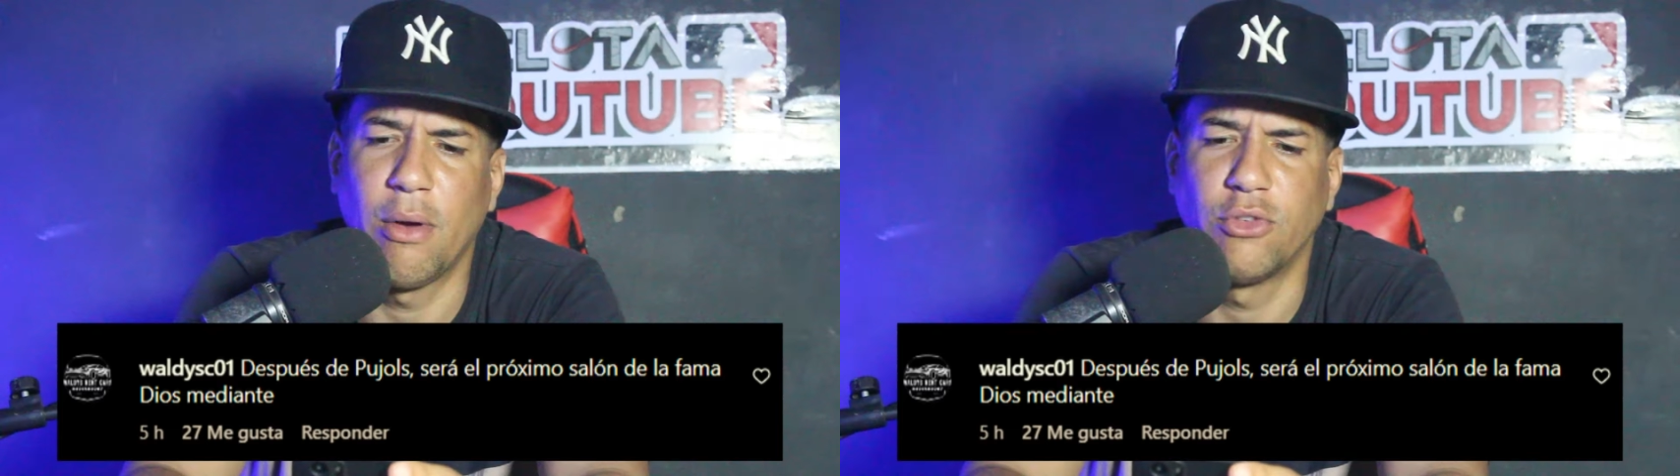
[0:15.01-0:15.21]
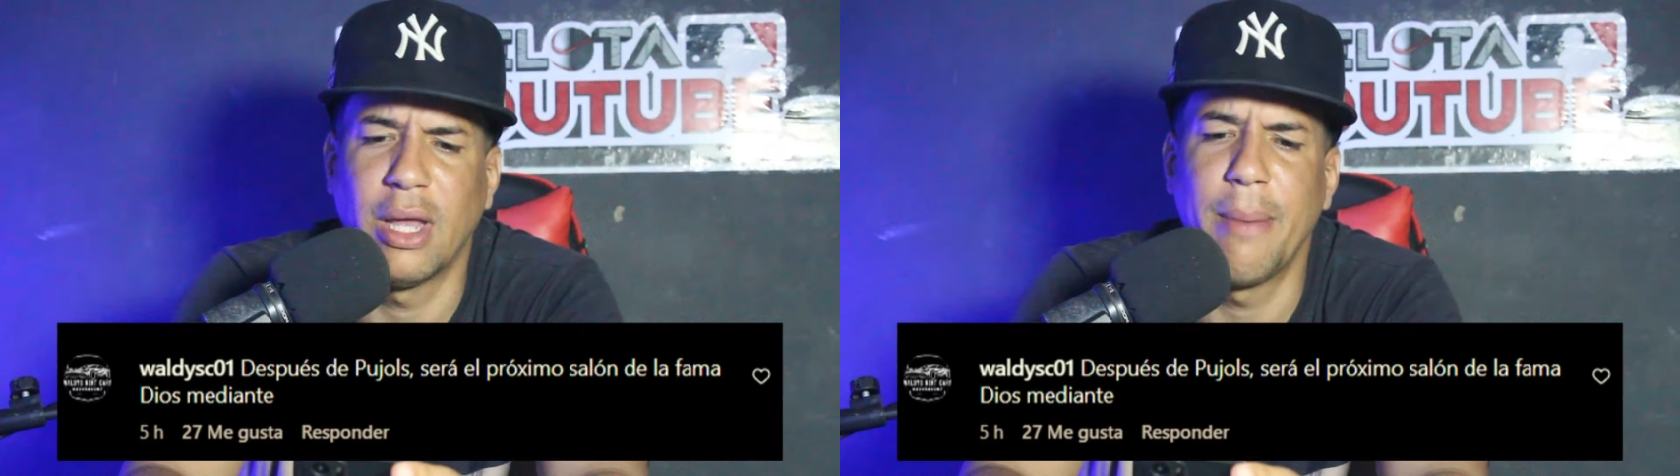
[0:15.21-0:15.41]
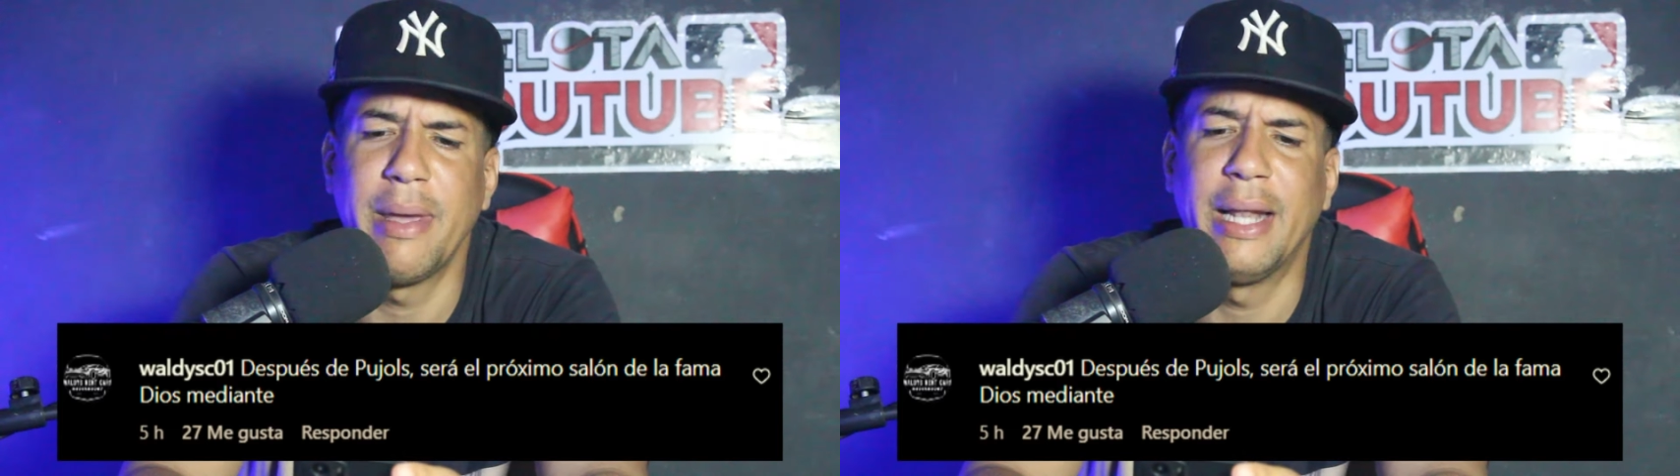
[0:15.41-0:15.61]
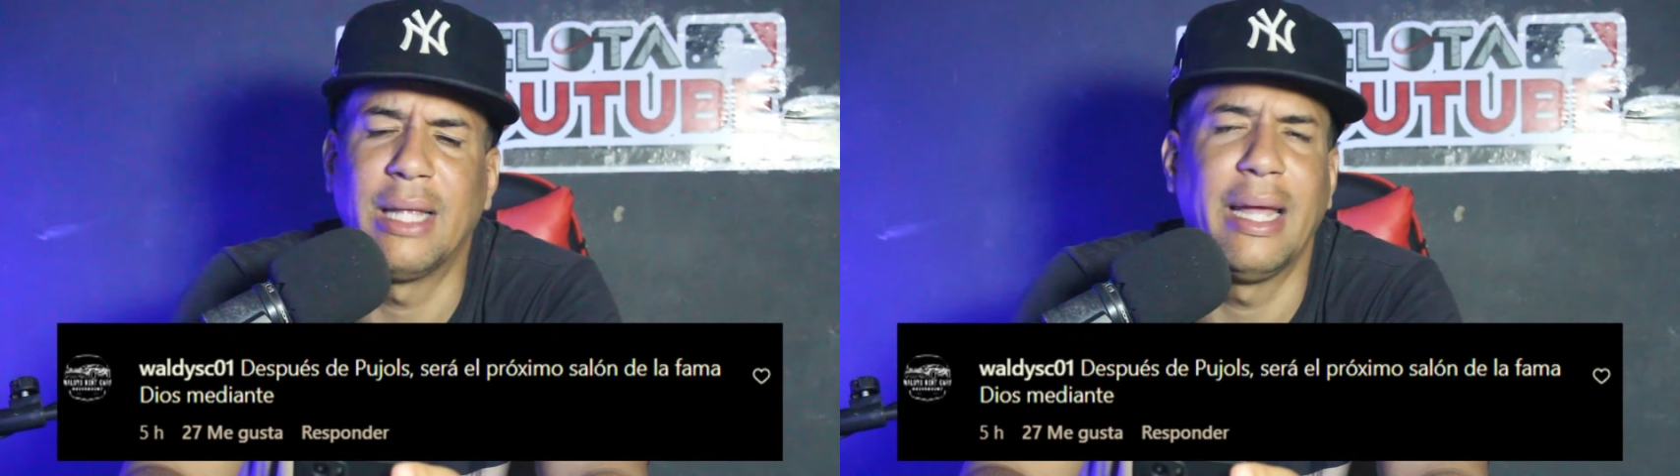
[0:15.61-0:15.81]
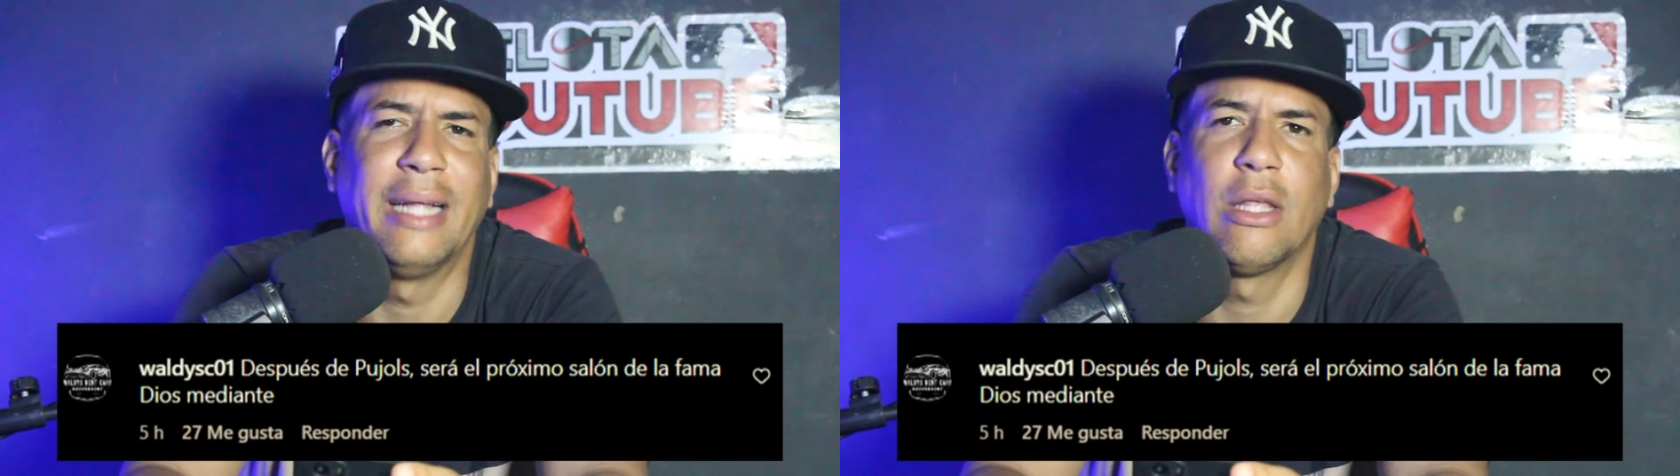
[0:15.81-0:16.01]
José Ramírez
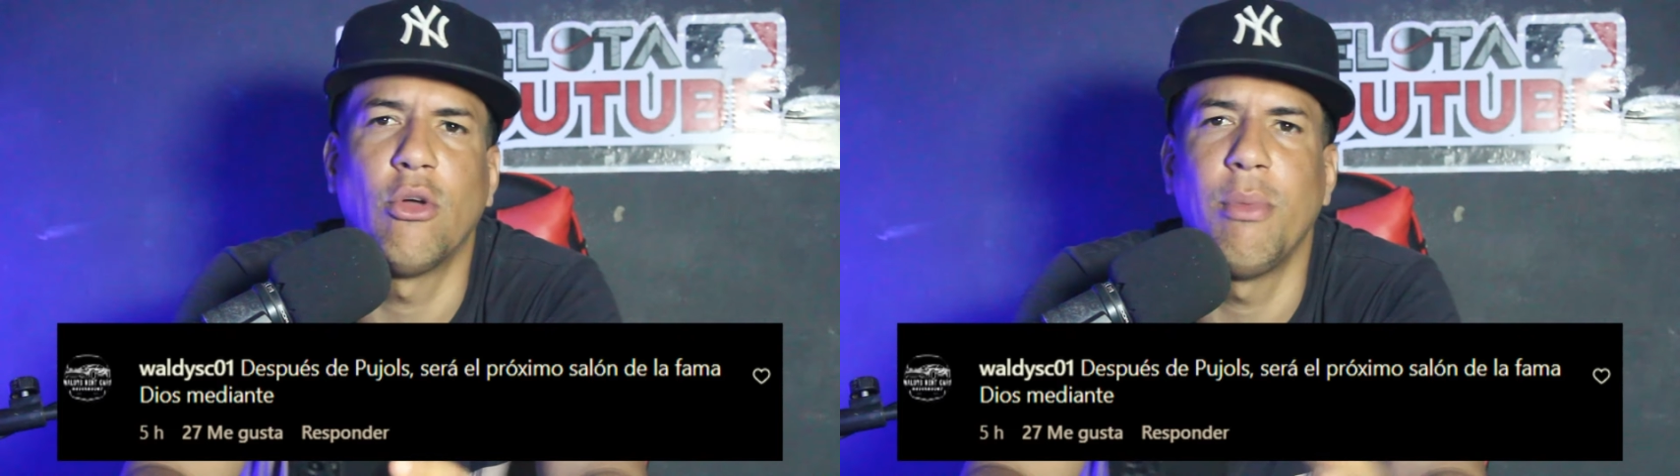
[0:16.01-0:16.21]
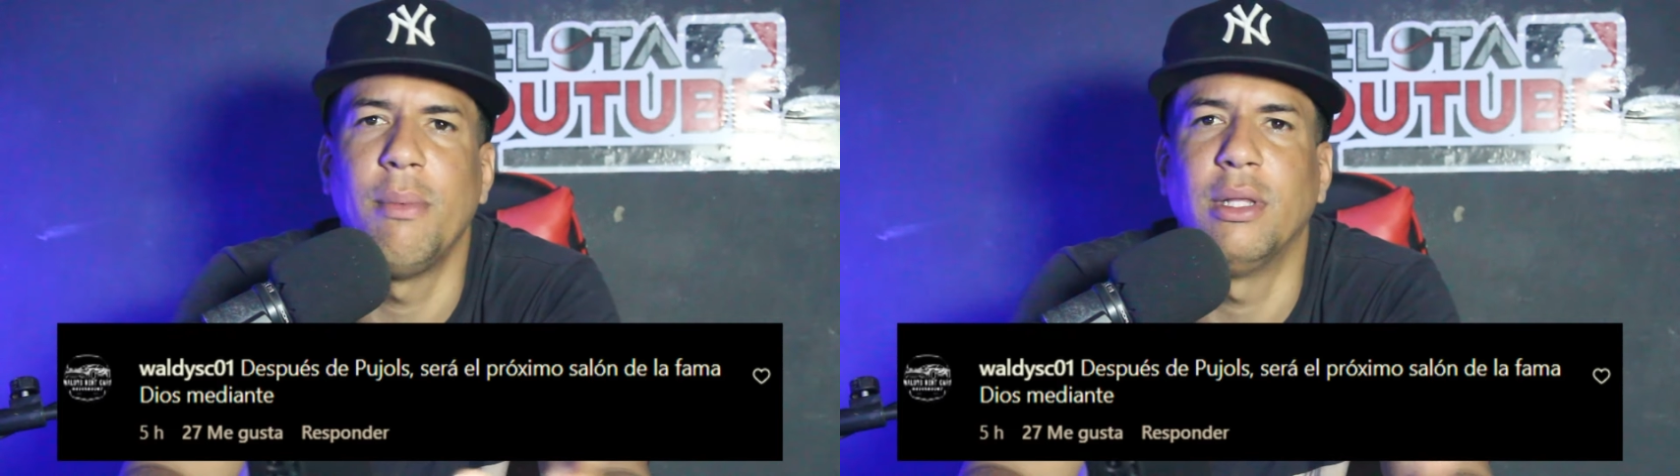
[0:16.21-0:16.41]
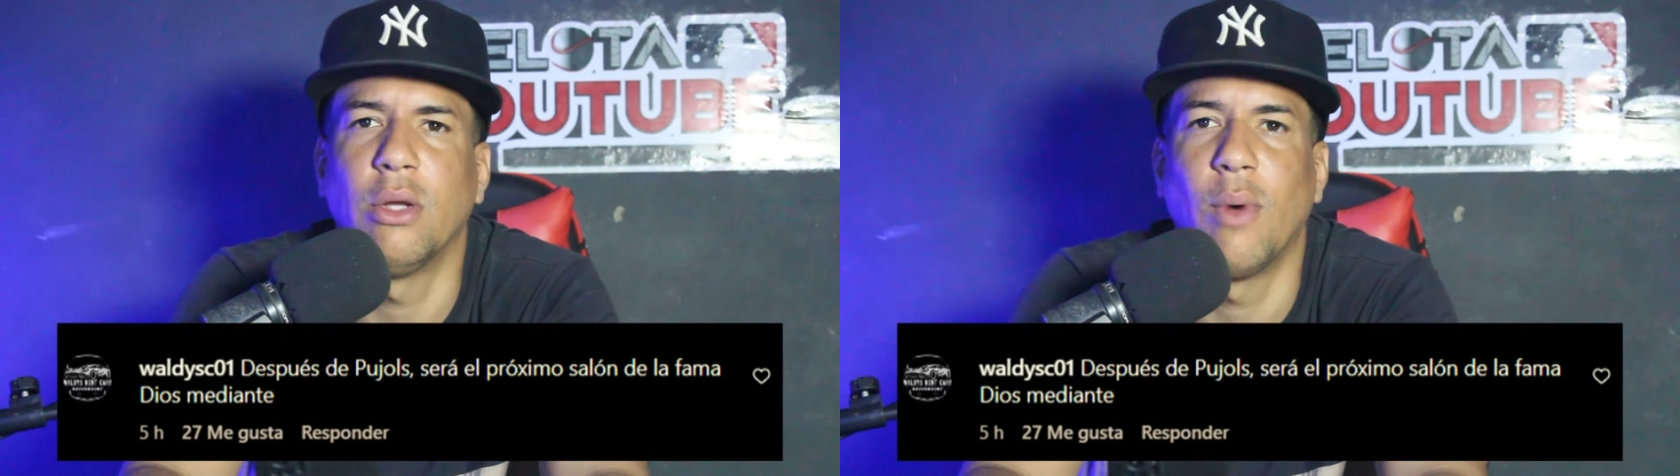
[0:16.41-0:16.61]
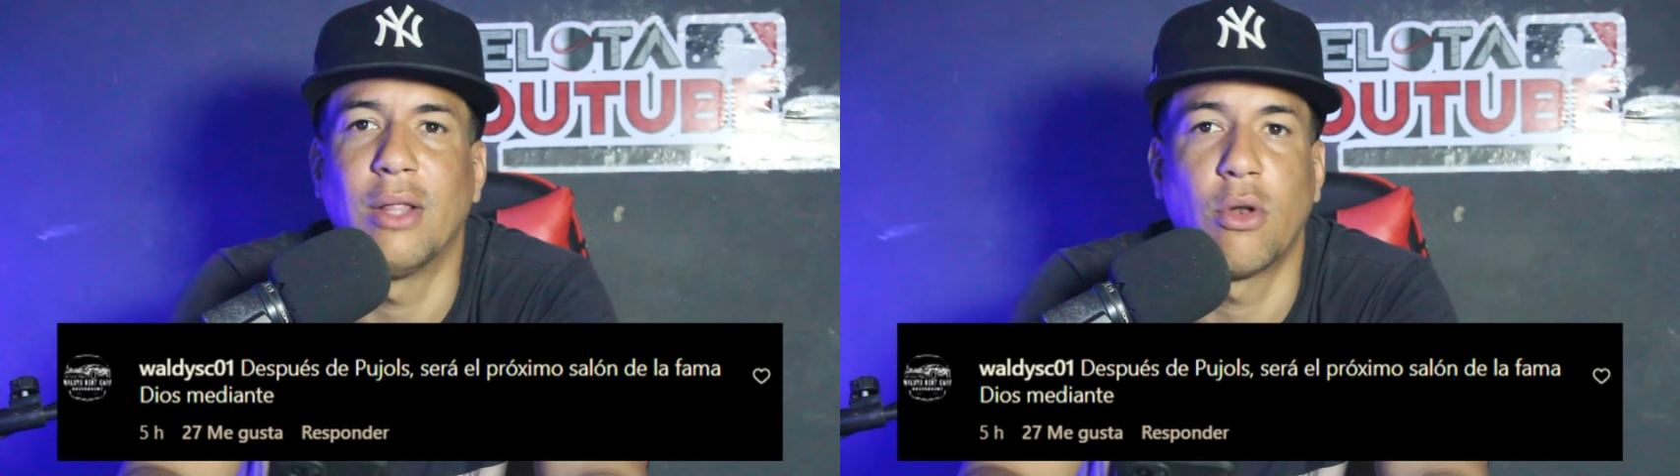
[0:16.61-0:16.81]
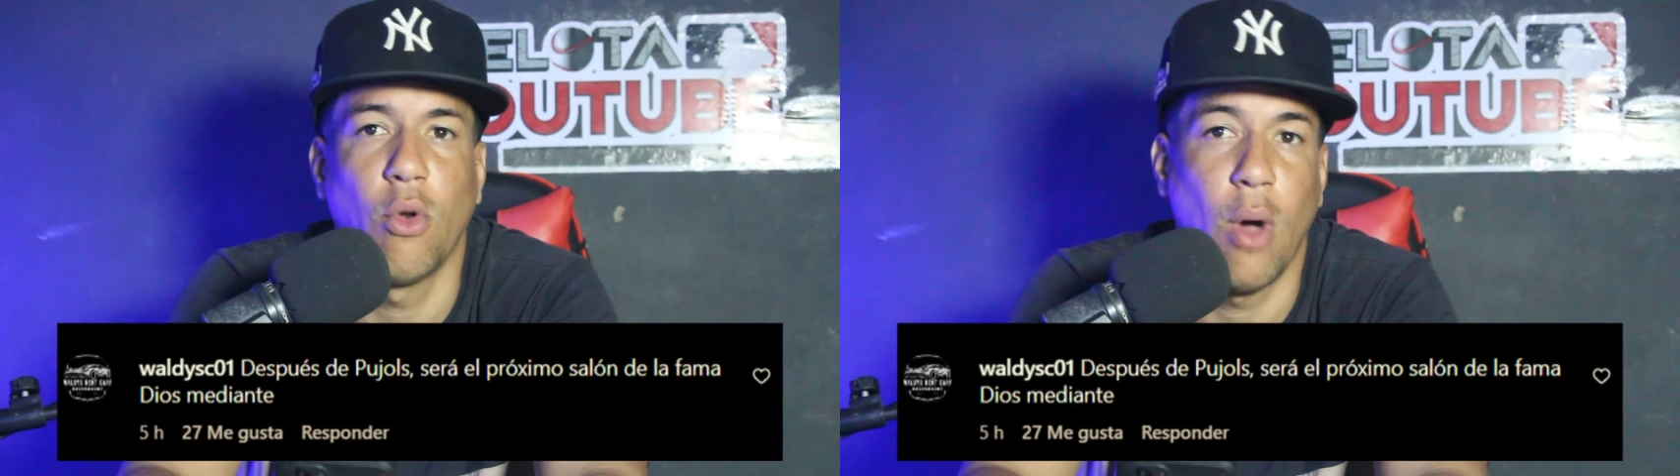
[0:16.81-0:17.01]
este, este 2024